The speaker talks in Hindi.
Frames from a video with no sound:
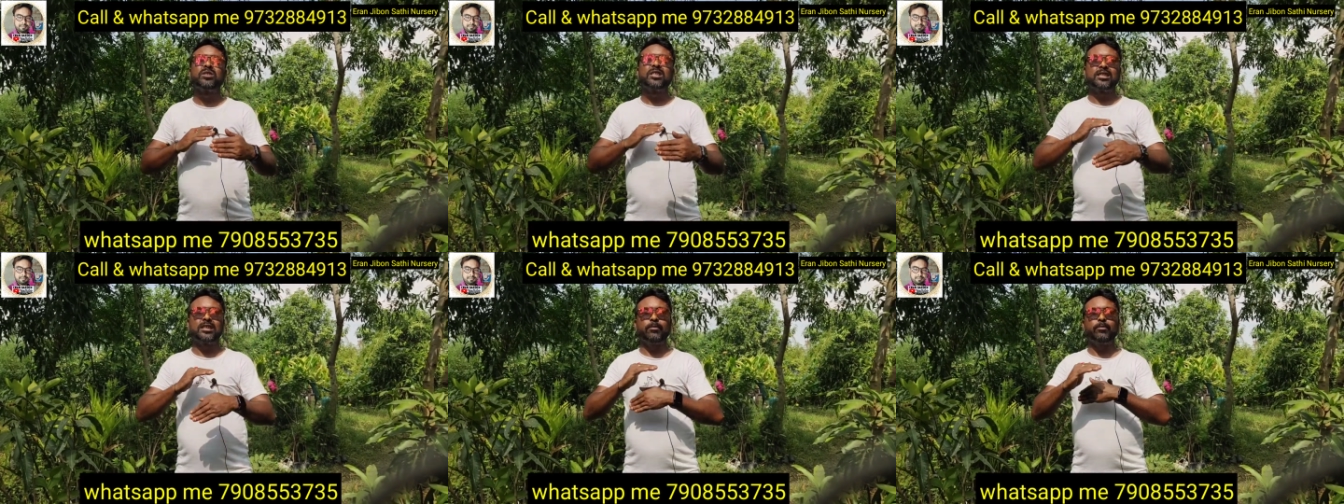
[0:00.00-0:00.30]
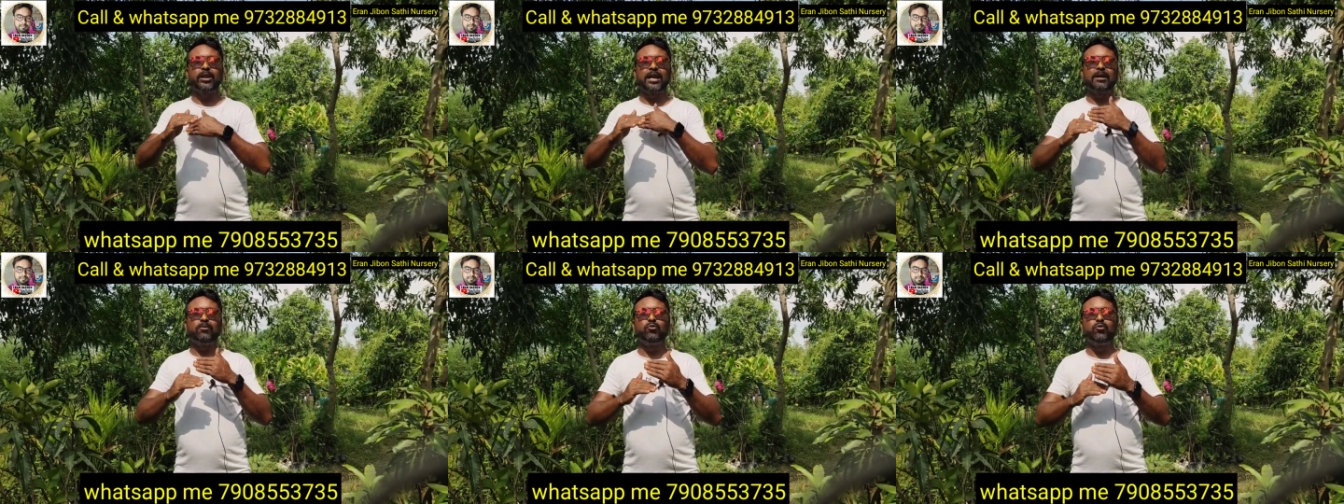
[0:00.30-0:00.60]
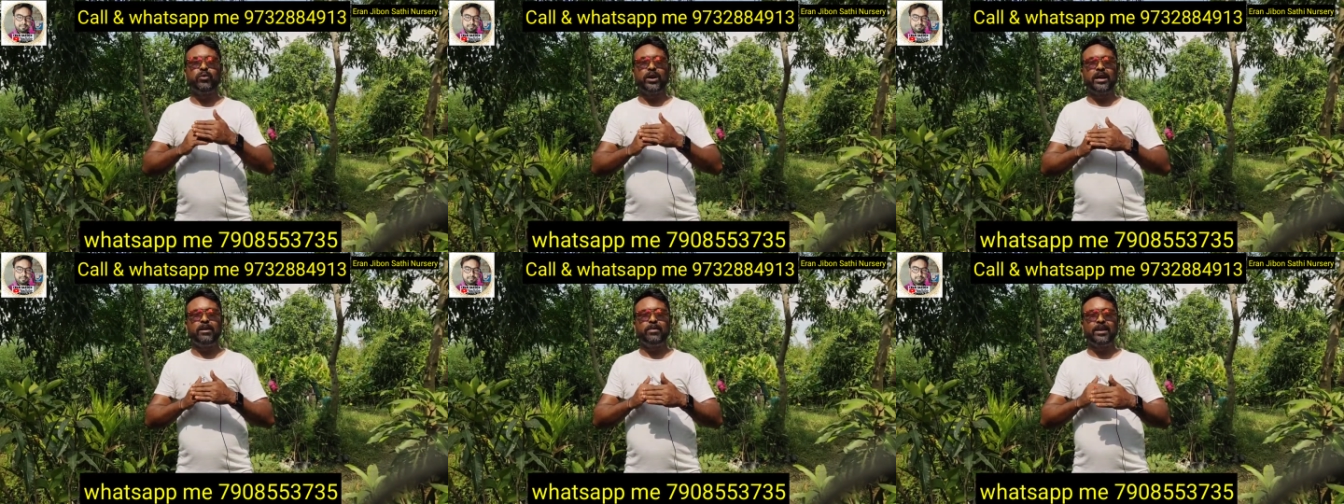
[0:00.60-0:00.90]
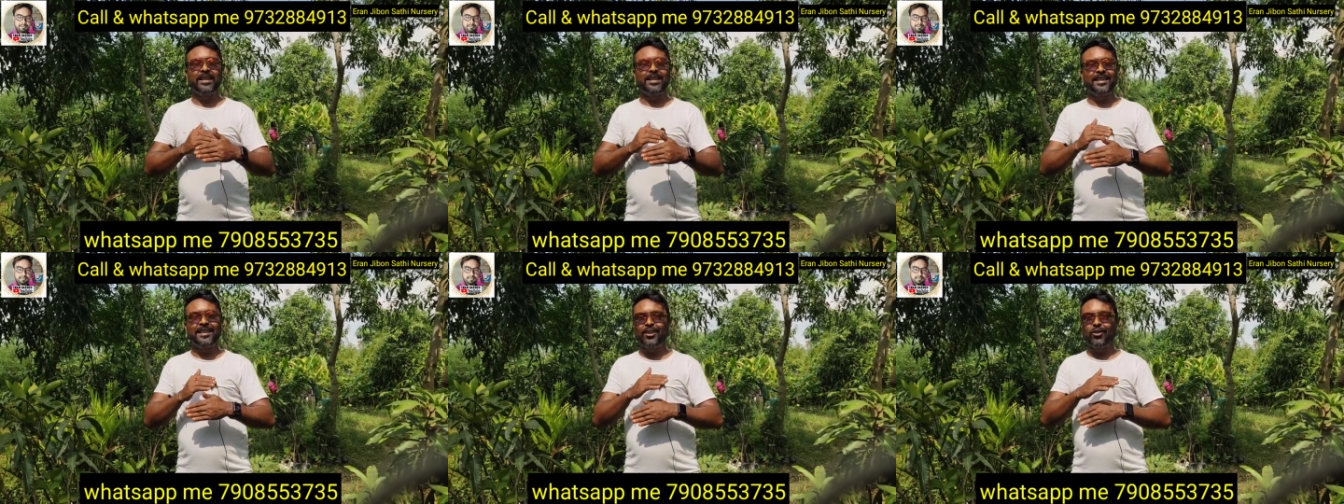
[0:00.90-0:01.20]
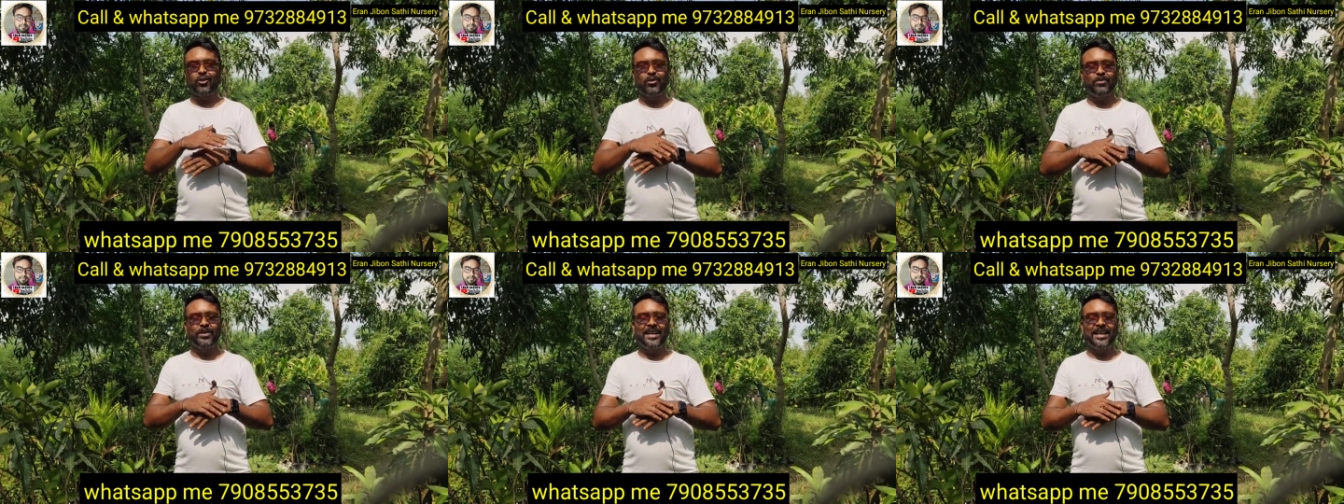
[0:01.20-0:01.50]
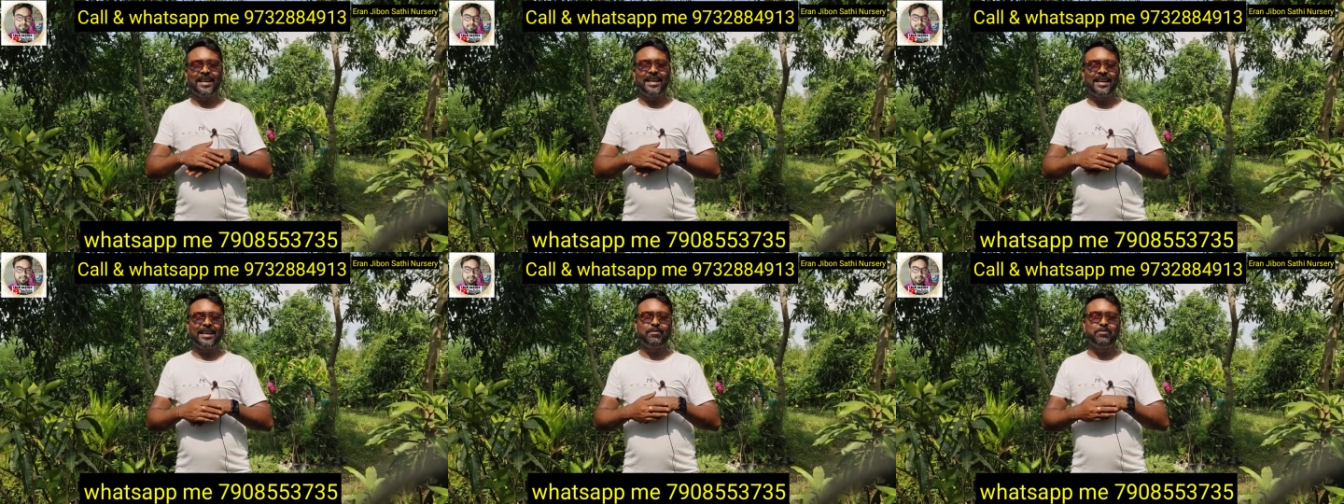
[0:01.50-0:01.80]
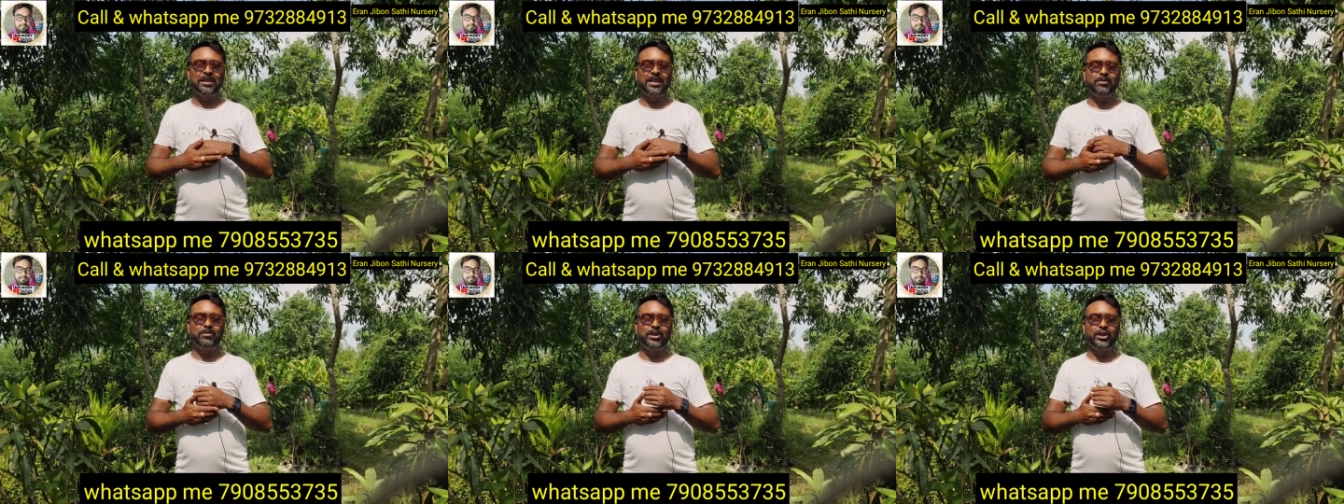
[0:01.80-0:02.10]
सभी का मोबाइल में दिखने को मिलेगा
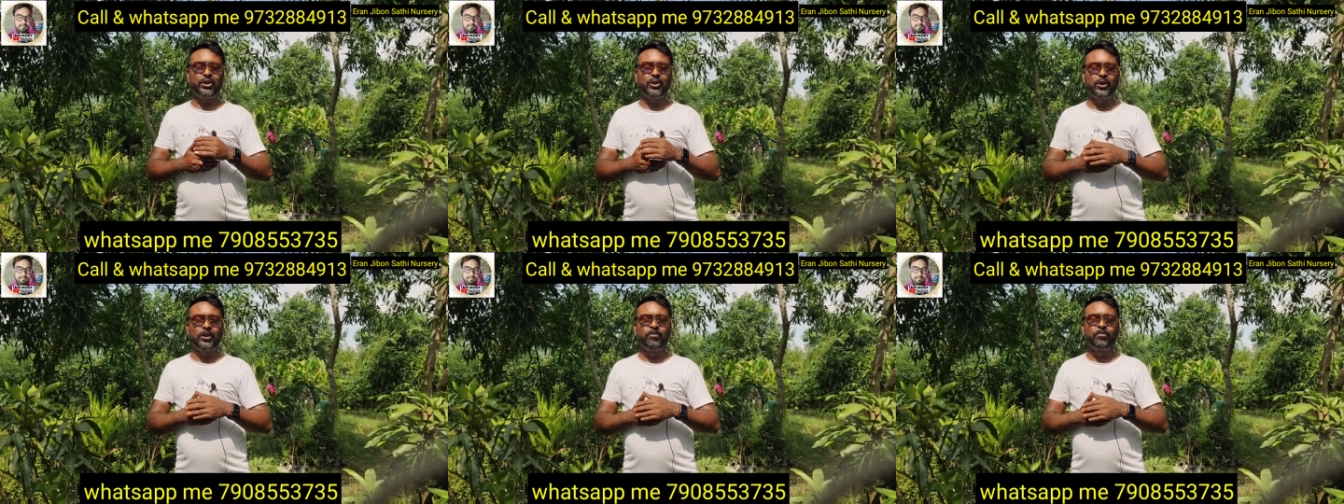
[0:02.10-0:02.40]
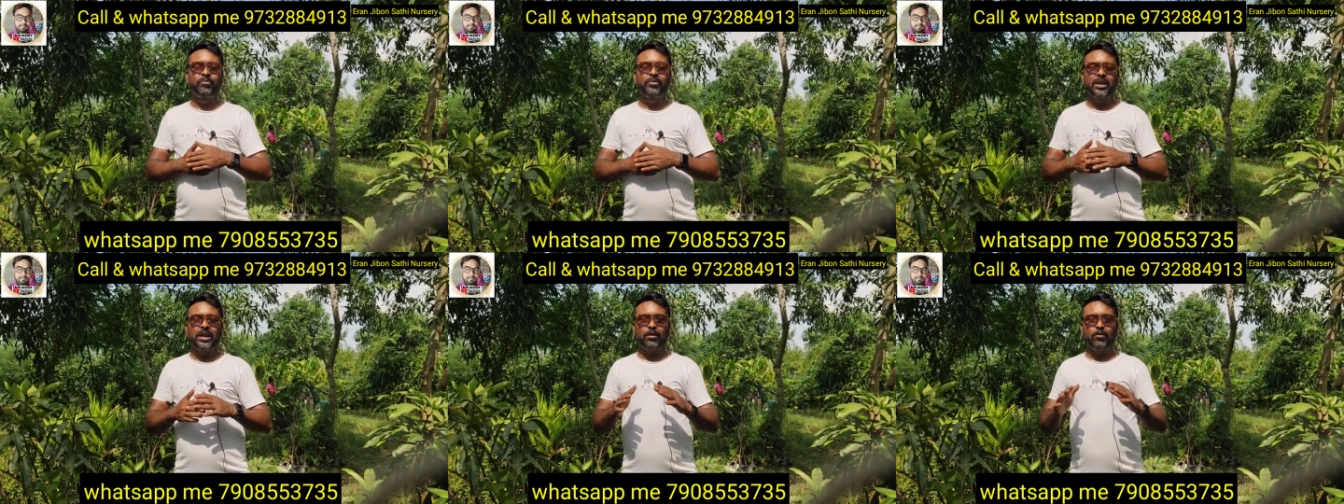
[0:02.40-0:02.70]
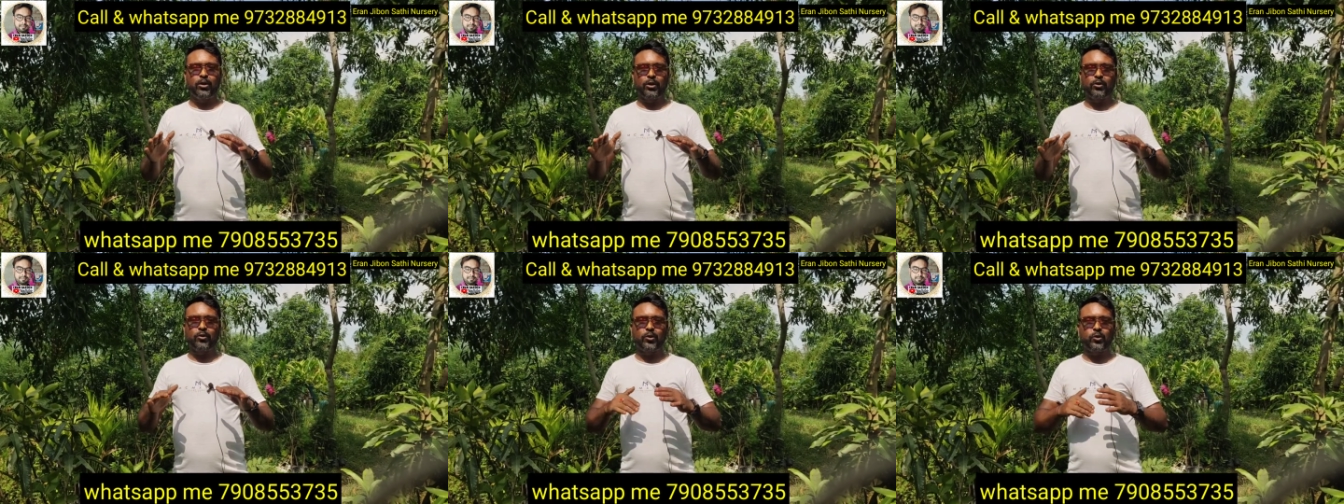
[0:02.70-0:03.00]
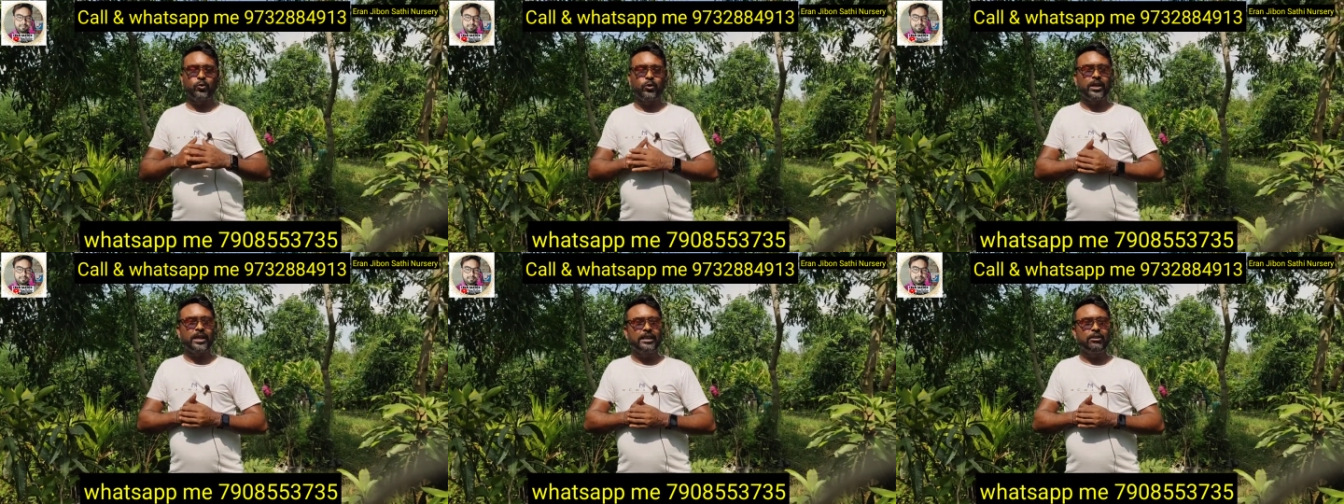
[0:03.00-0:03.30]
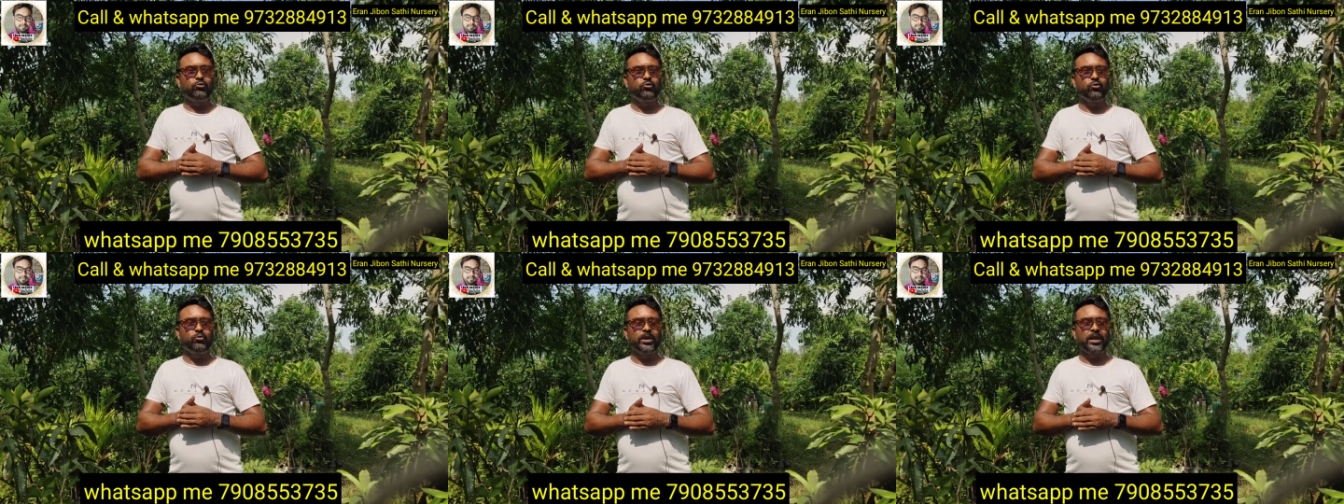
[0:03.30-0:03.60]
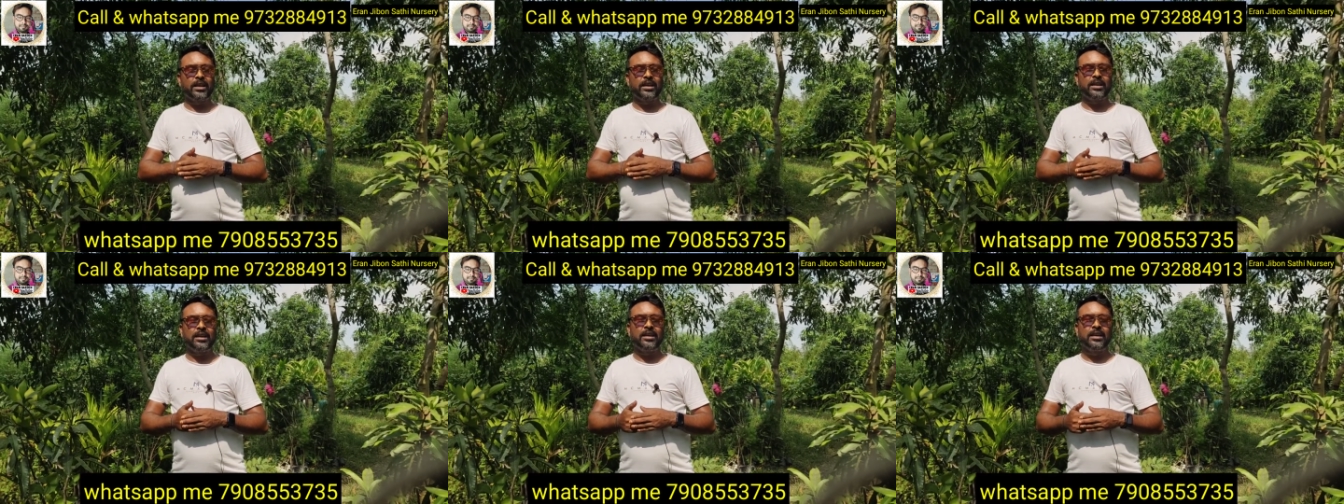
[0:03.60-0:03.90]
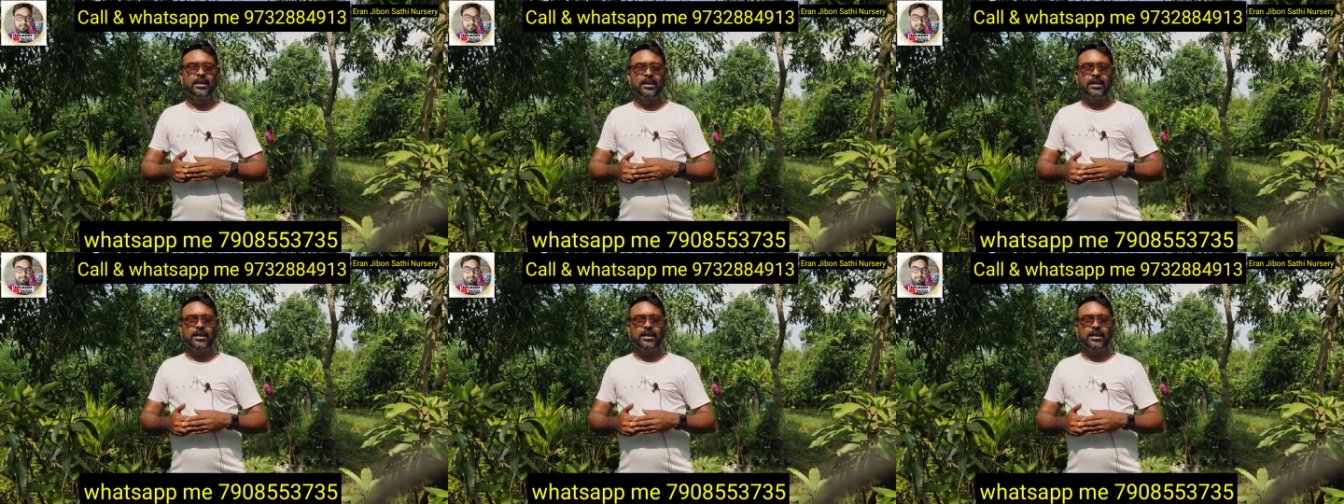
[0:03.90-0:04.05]
हमारी वीडियो हम लोग तो छोटा यूट्यूबर है